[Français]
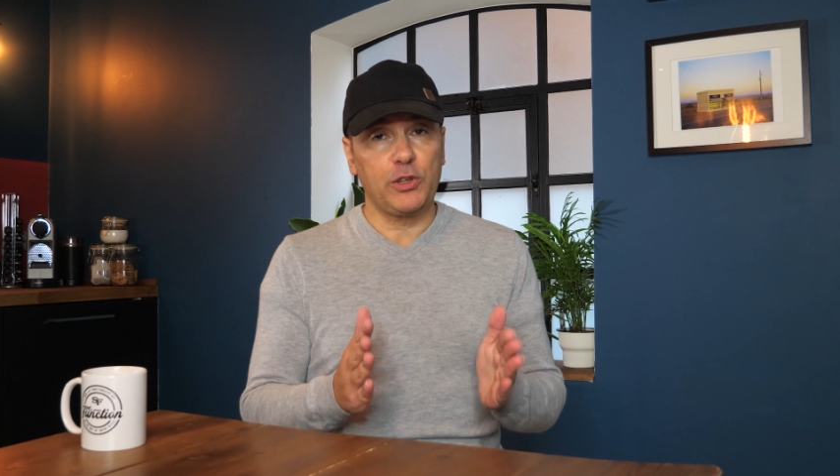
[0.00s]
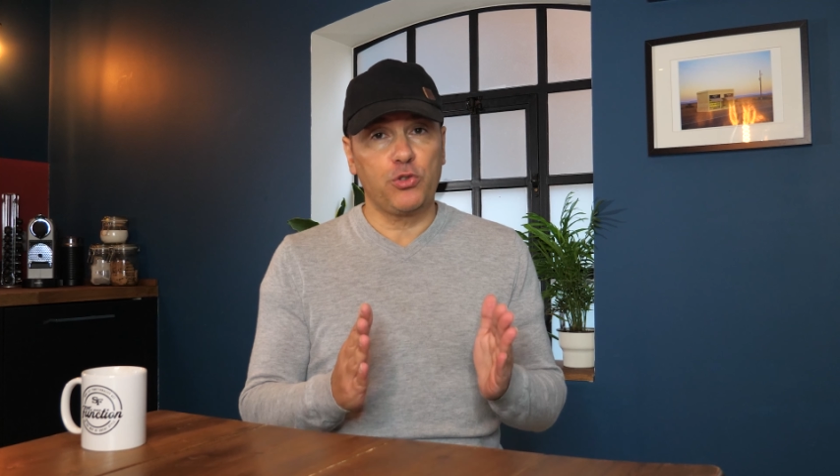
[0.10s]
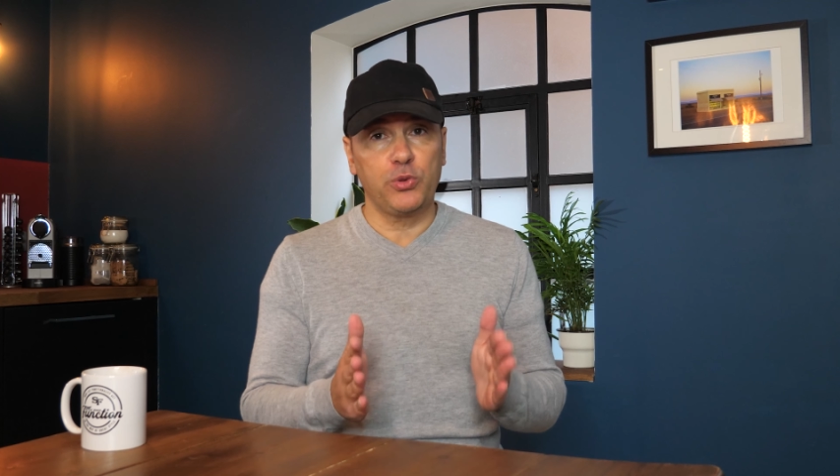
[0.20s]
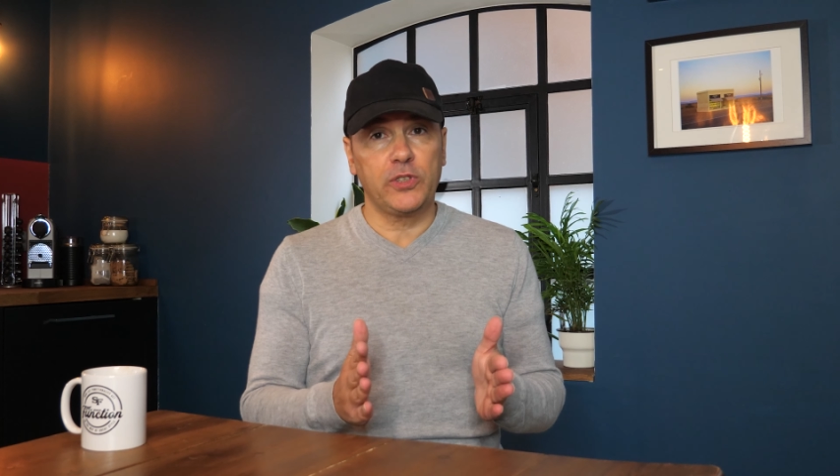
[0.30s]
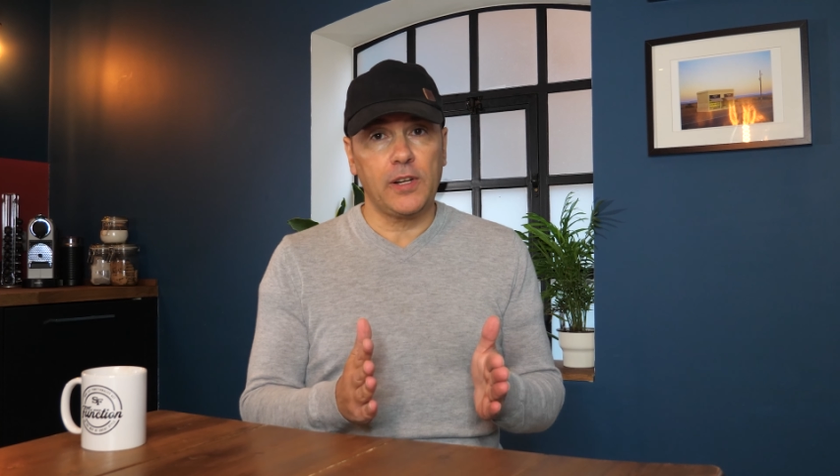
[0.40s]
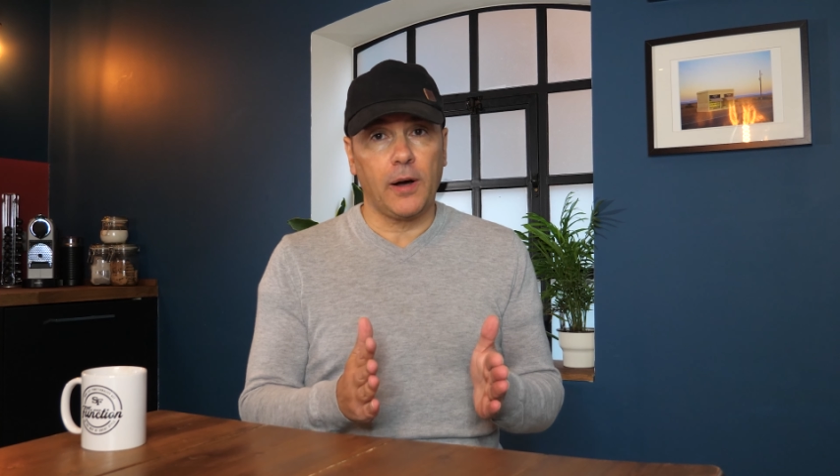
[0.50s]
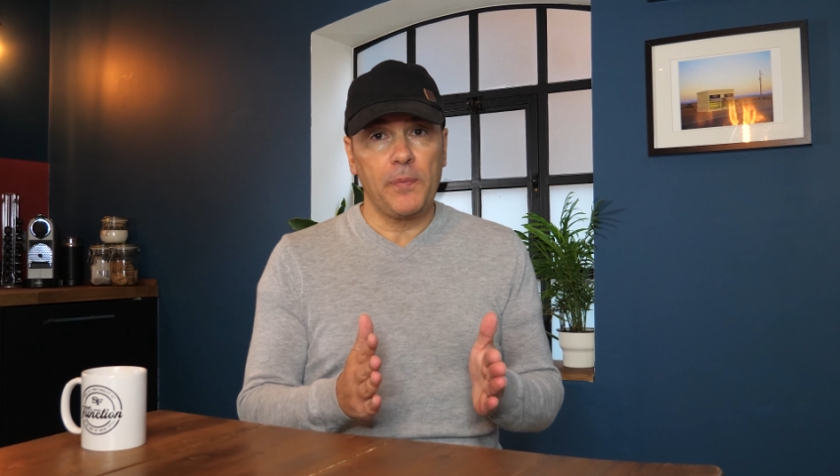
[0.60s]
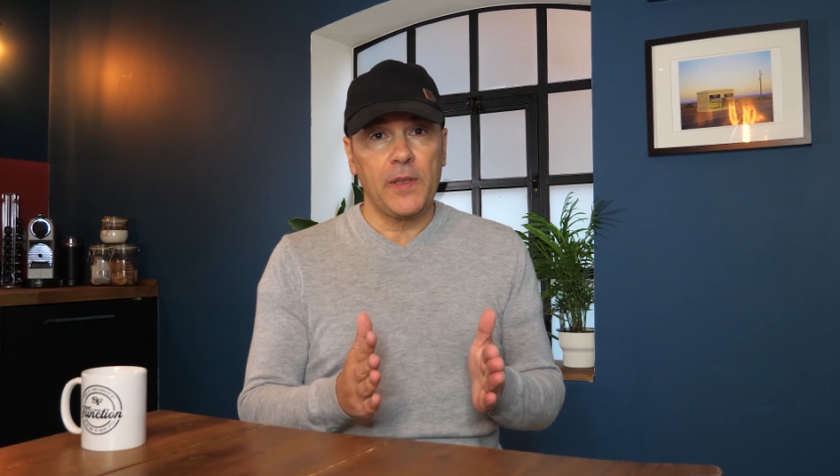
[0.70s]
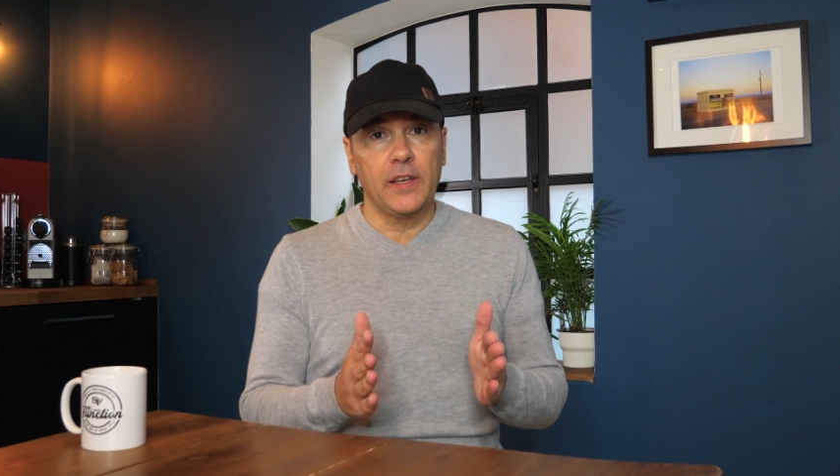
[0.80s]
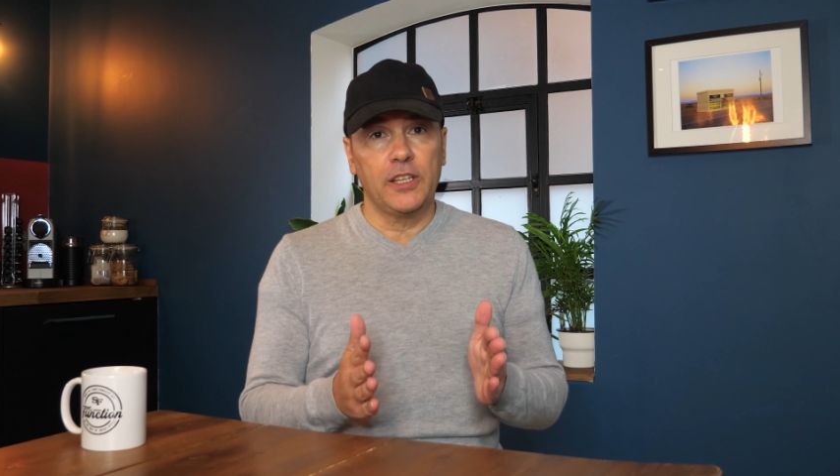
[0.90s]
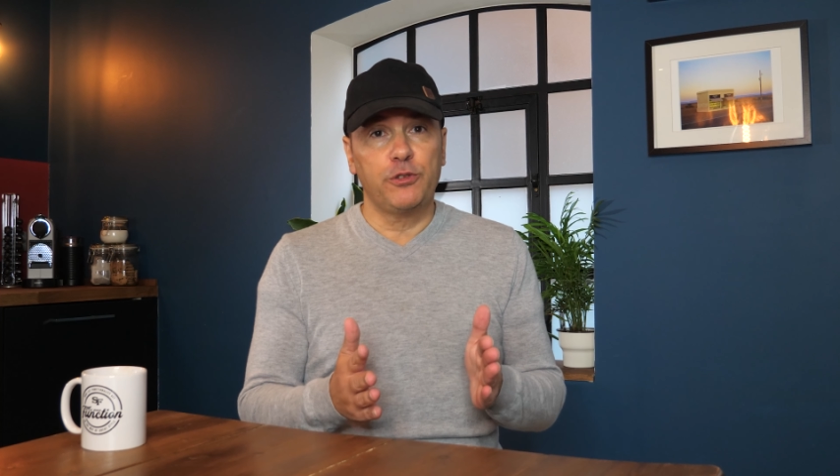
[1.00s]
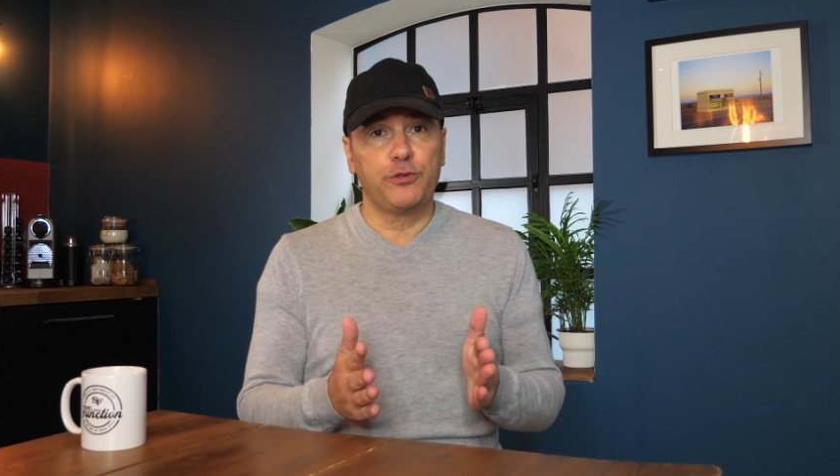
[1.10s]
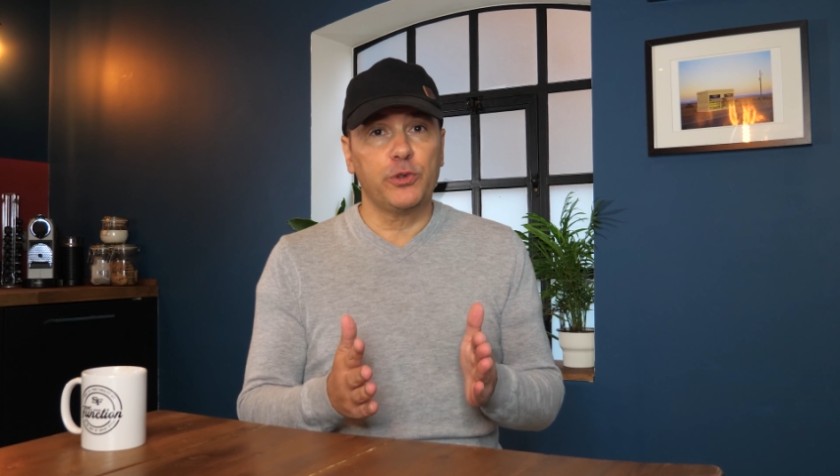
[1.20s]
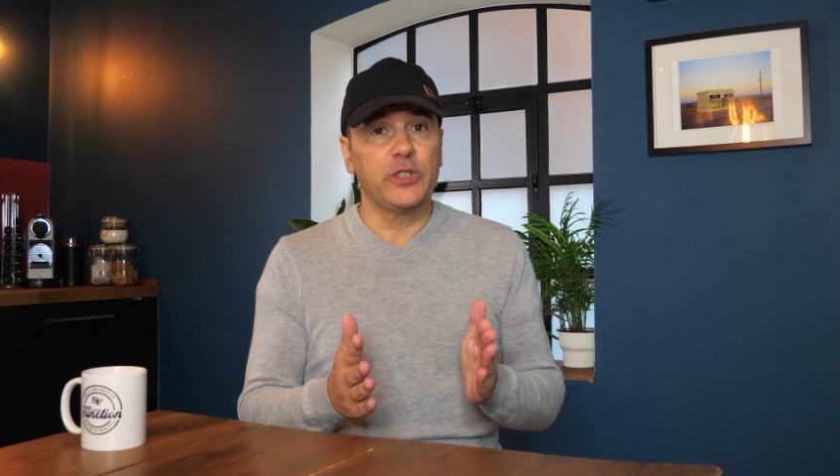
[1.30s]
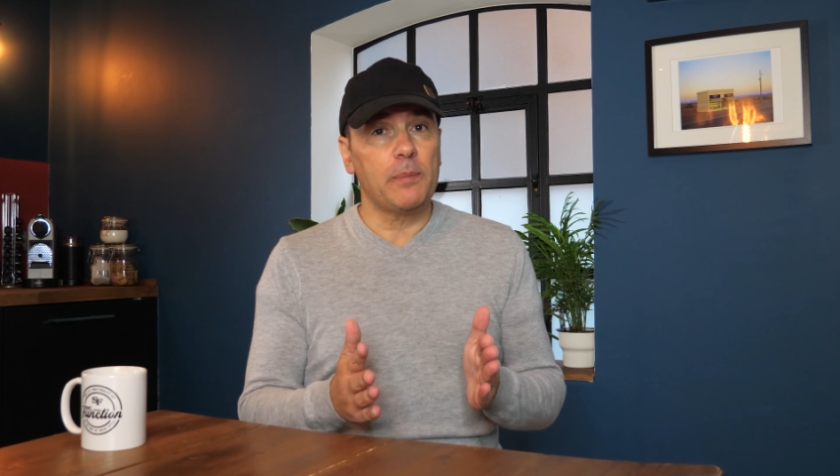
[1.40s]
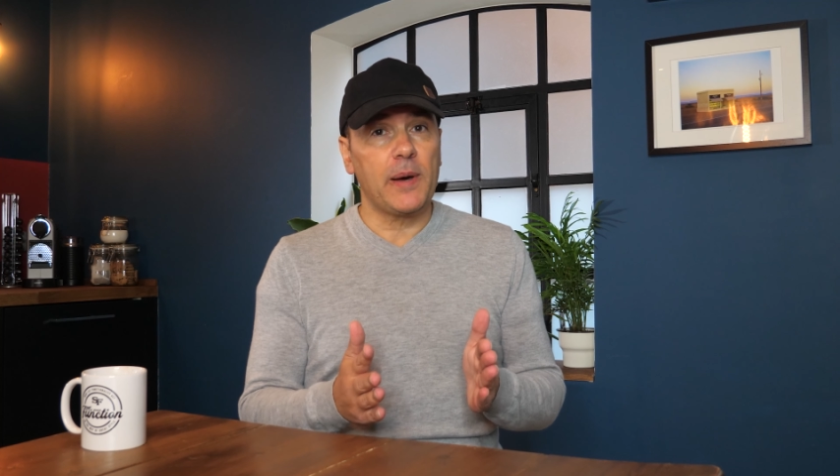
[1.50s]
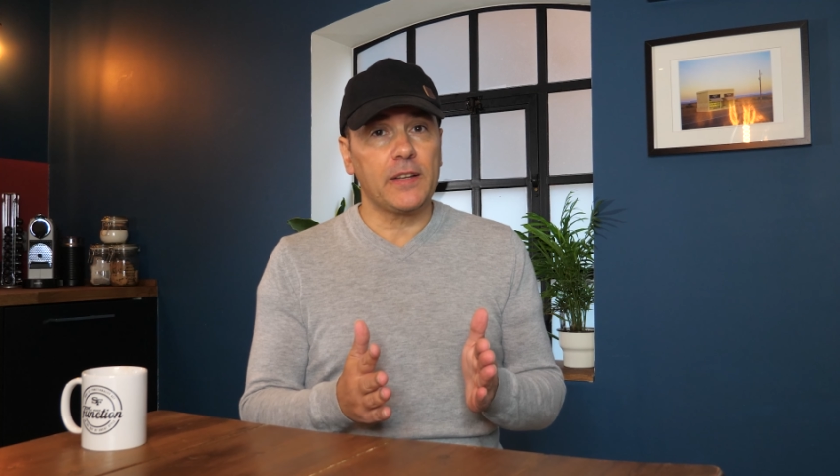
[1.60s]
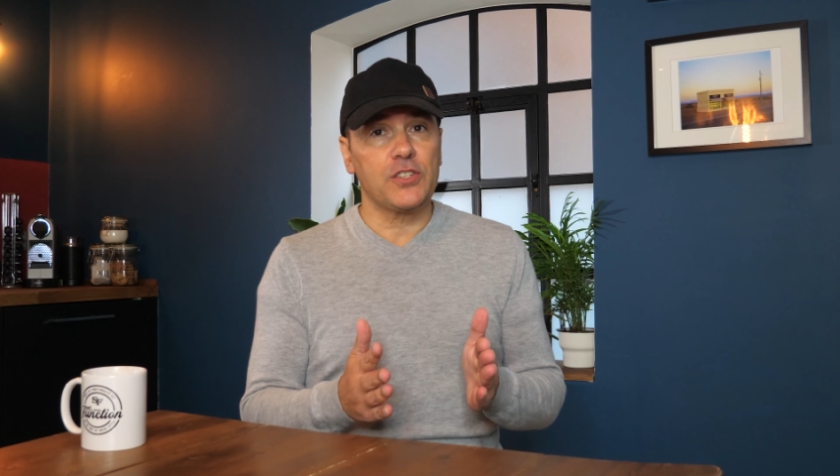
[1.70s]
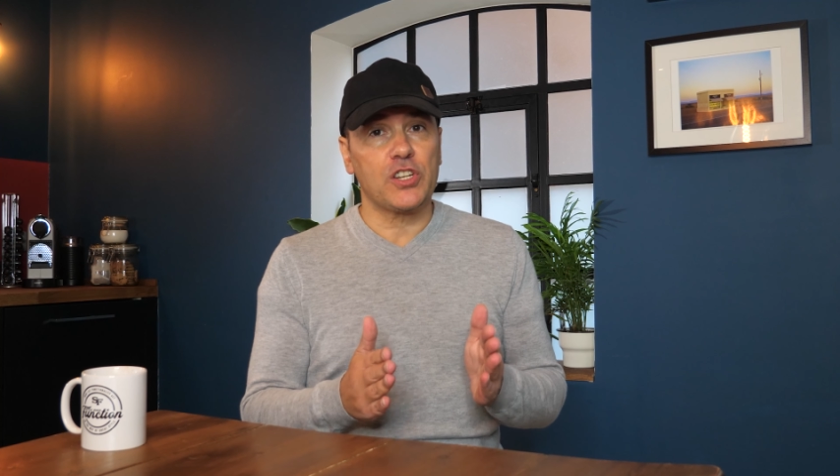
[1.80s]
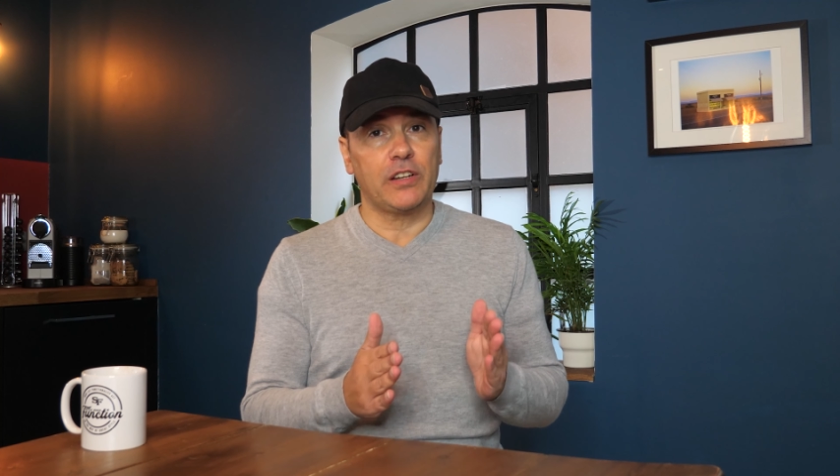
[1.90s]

fait, tout est là. Il faut des matchs